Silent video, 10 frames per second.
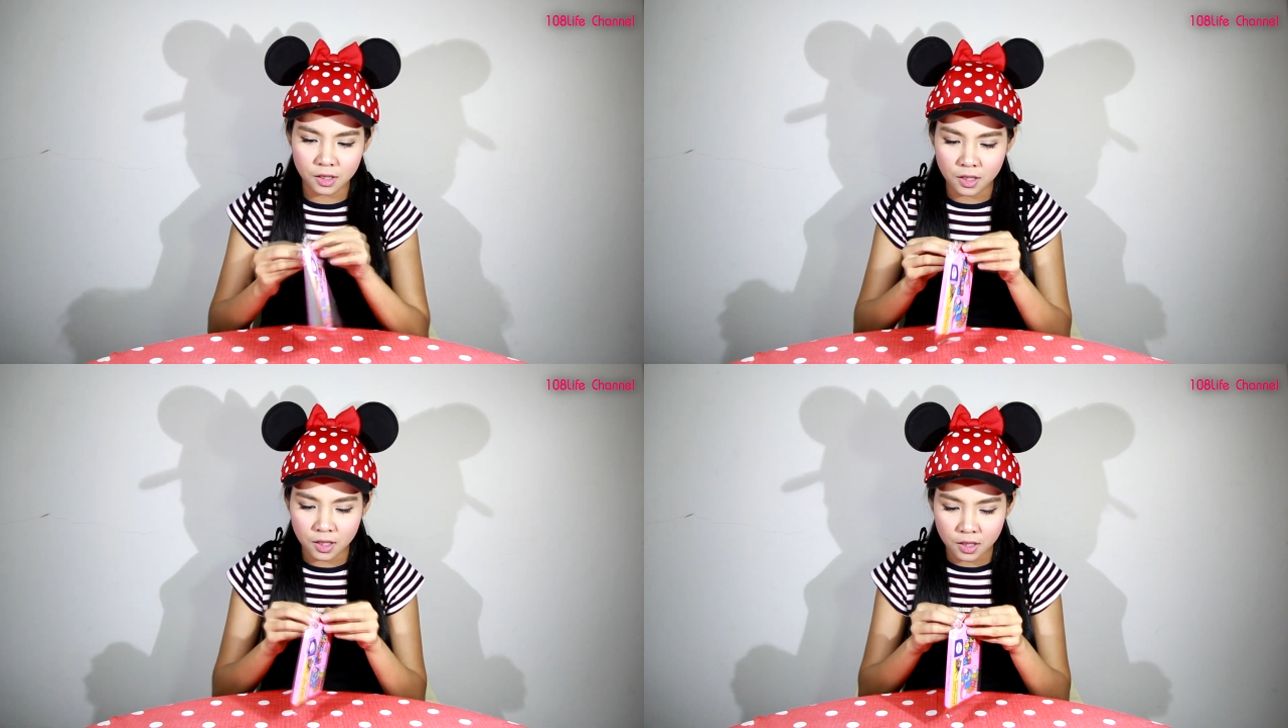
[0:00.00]

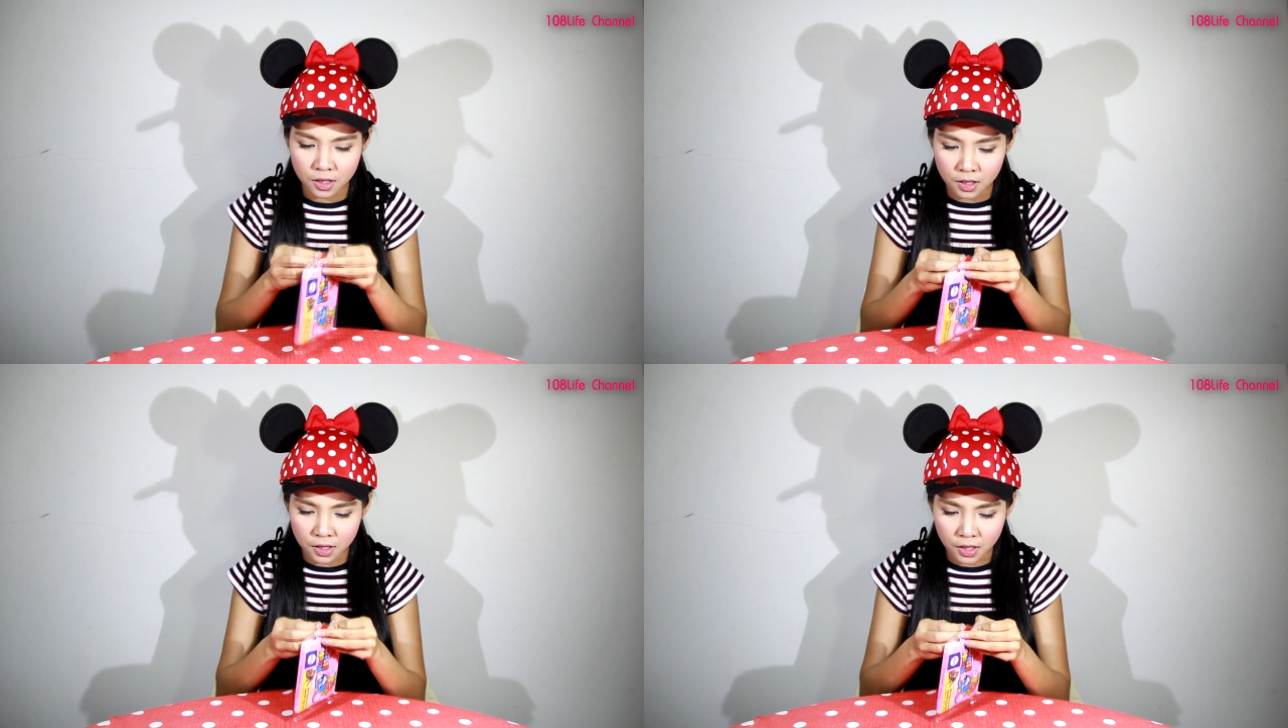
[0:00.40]

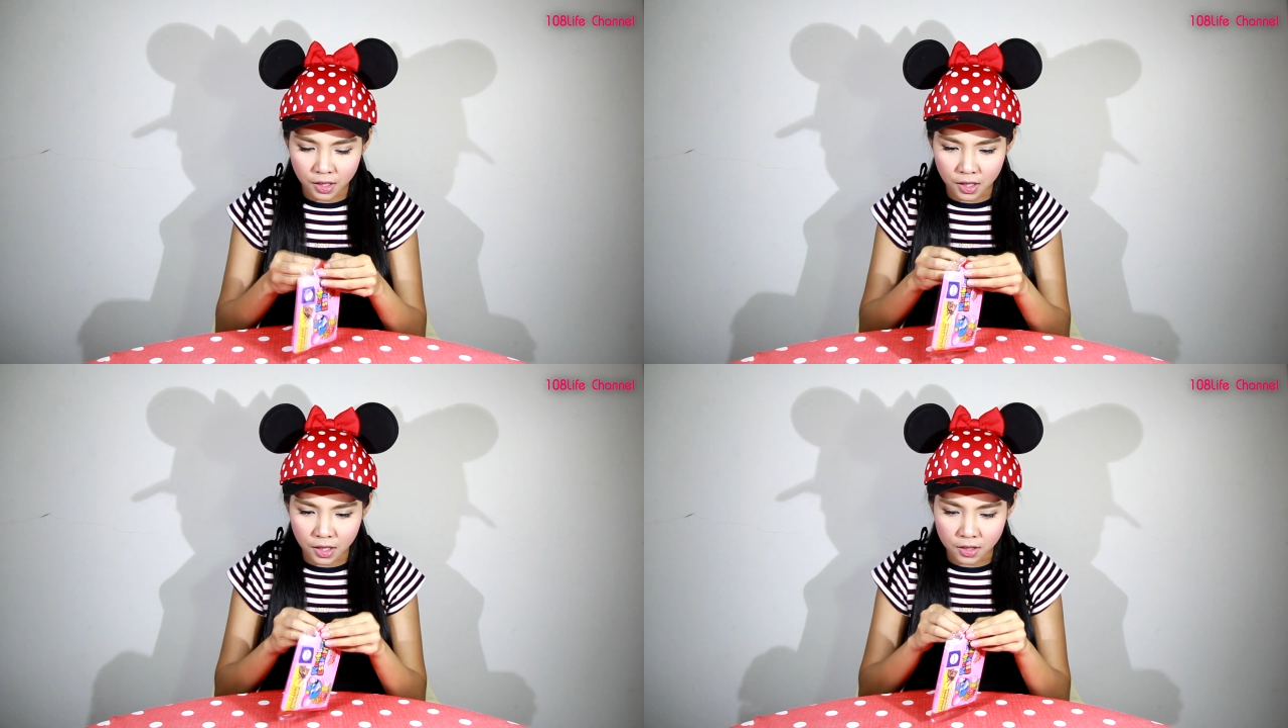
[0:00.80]

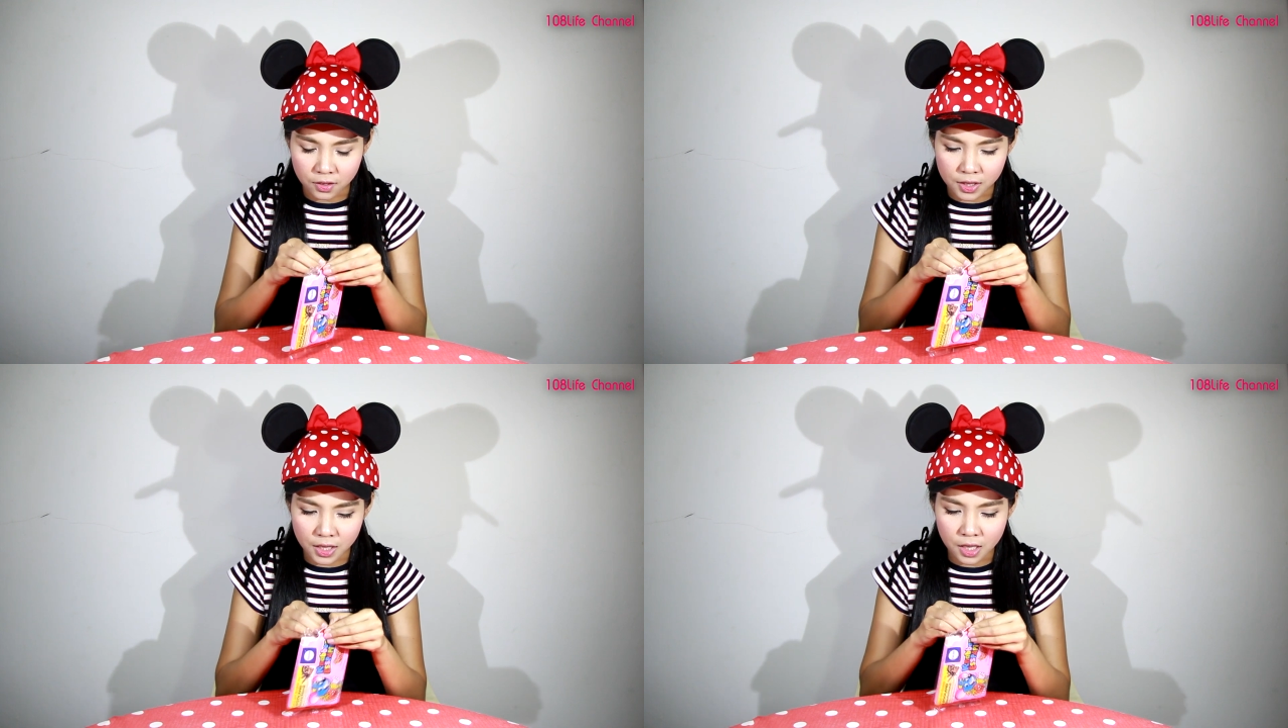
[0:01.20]
ดู
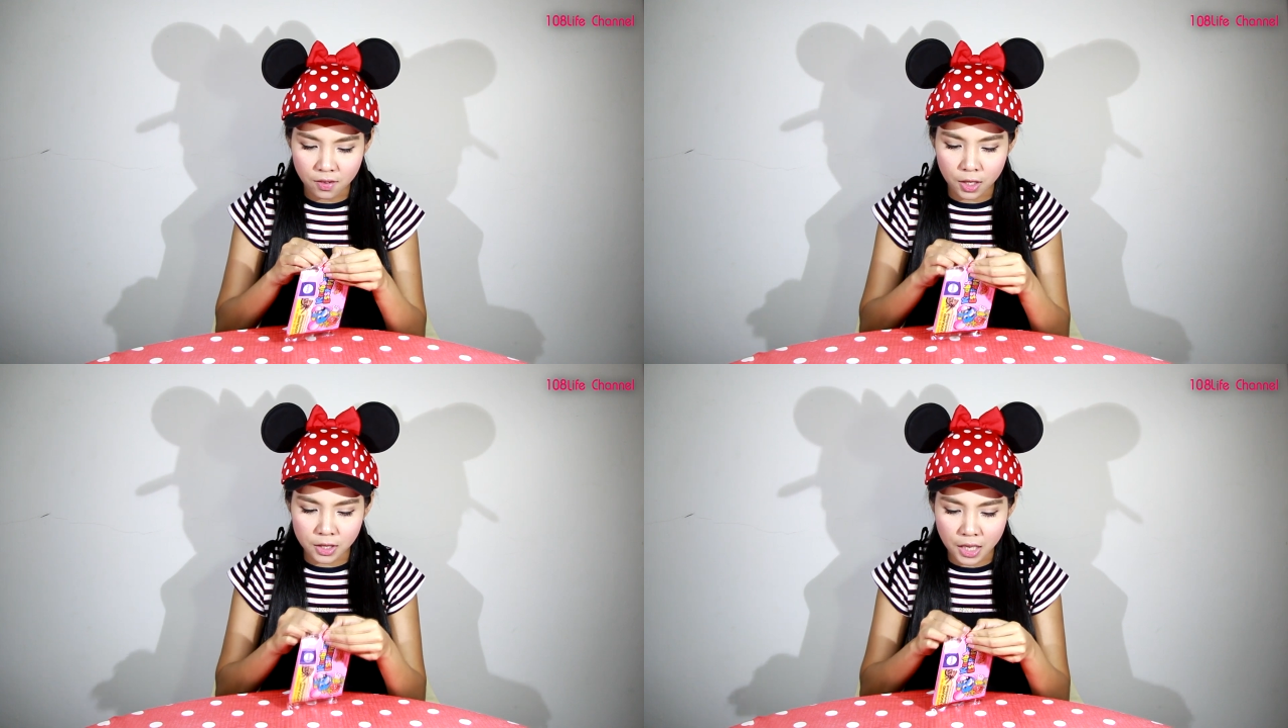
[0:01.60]
สิ
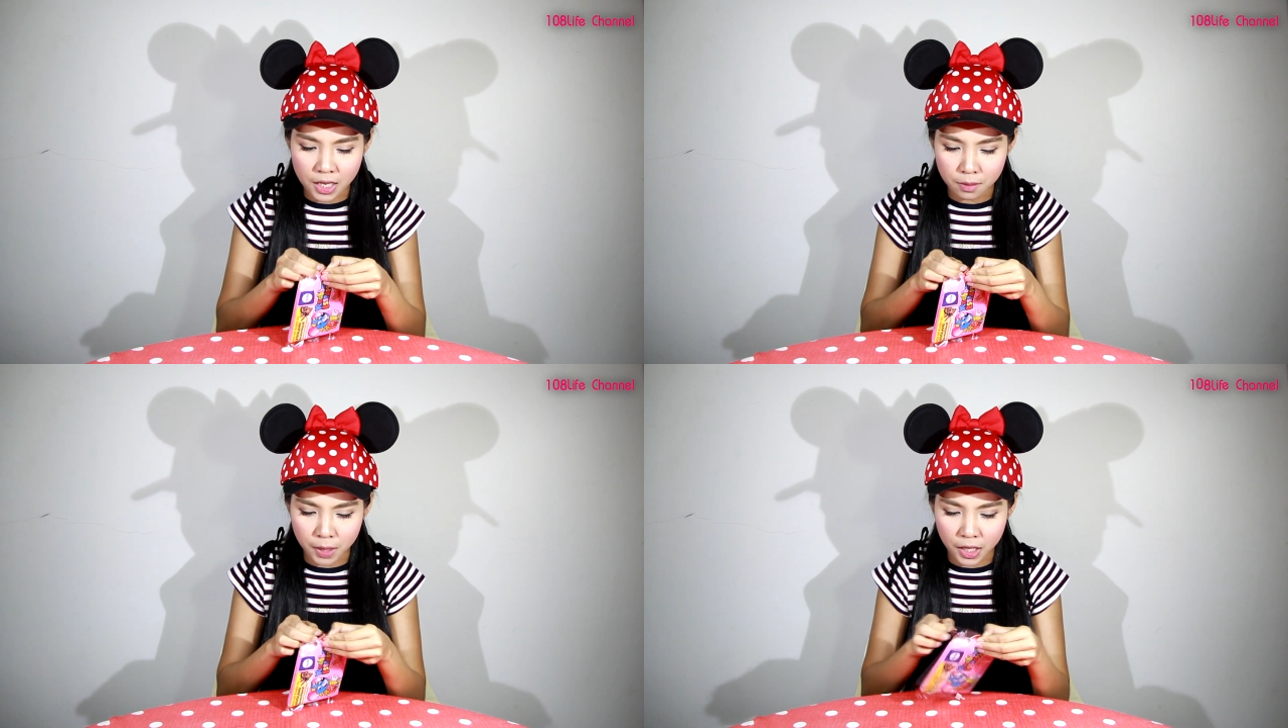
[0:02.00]
ว่ารสชา
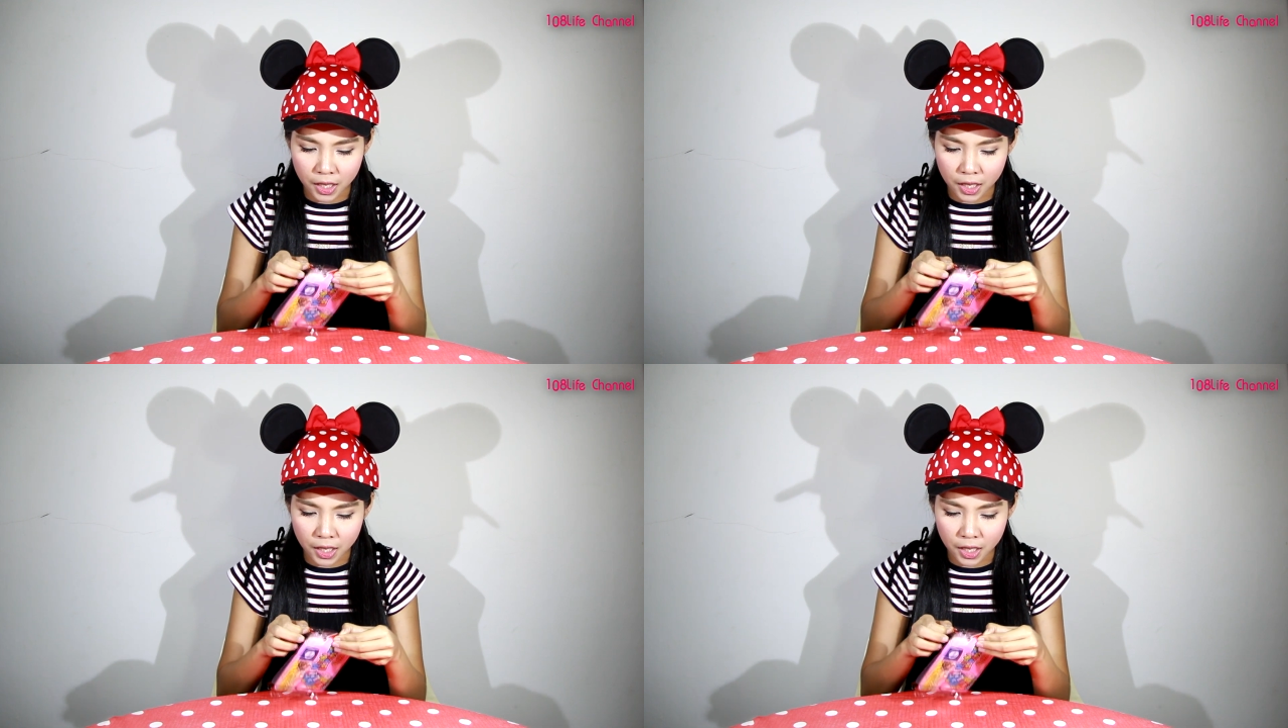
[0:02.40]
ติจะเป็น